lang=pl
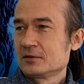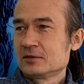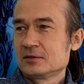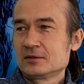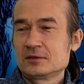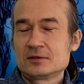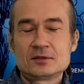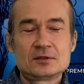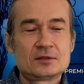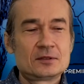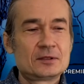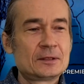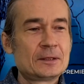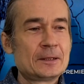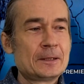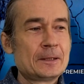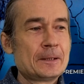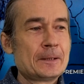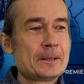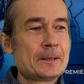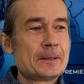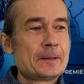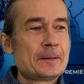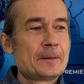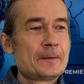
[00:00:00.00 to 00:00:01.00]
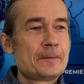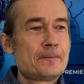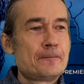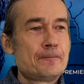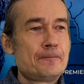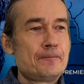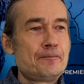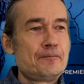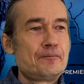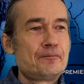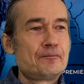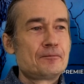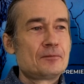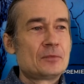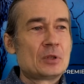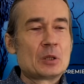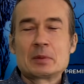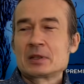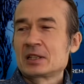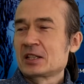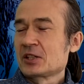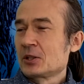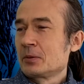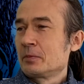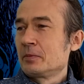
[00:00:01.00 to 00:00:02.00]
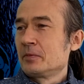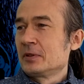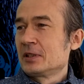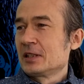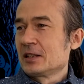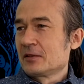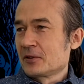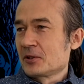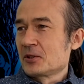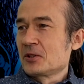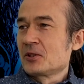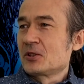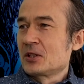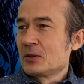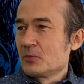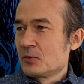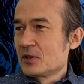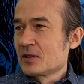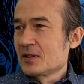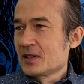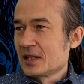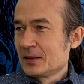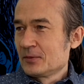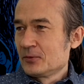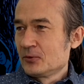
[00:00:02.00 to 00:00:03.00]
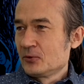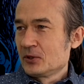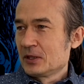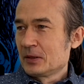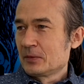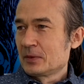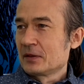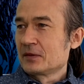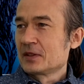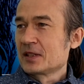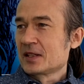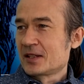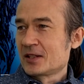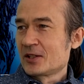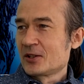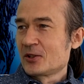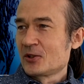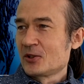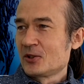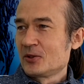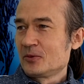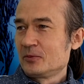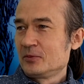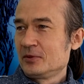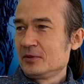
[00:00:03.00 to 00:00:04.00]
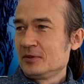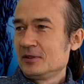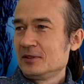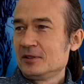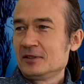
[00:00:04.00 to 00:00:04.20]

Yy, Mm, no matka się pyta właśnie, czym się zajmuje, prawda, co robi.